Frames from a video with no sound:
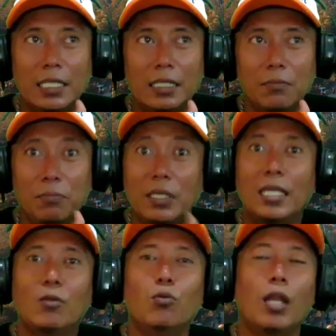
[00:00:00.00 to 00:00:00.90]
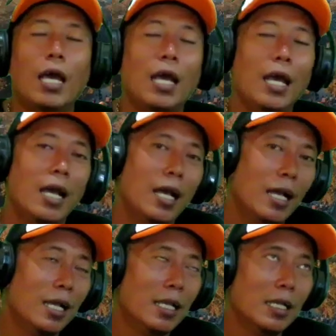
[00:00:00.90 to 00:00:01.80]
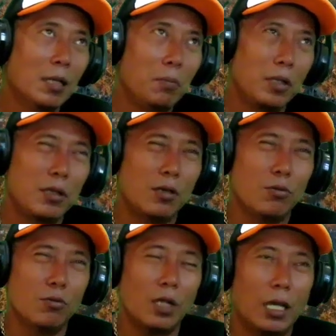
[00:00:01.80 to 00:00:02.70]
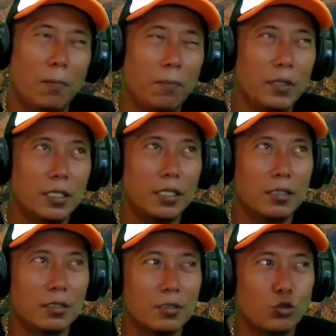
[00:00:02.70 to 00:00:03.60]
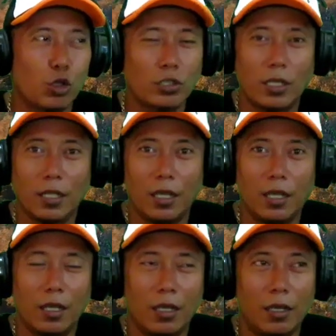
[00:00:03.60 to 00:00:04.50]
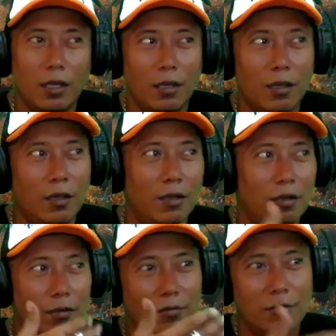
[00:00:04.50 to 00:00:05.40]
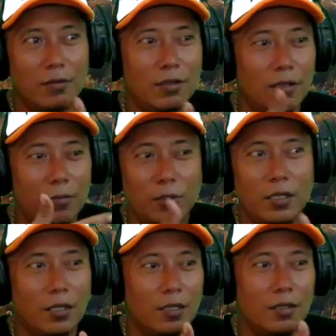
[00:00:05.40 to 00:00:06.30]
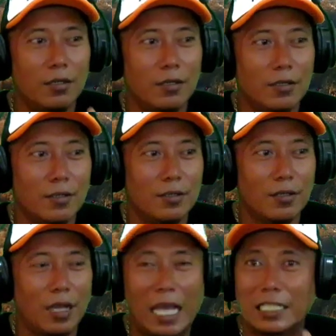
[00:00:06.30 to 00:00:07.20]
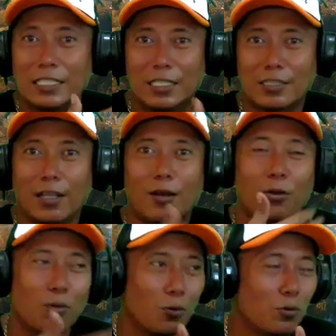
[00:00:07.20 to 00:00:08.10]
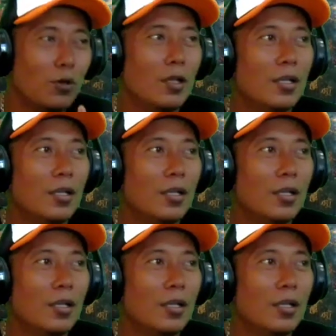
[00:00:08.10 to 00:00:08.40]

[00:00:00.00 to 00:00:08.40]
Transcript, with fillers: bikin ulah. Bikin ulah, bikin suasana you know, apa ya? Uh, asik, seru,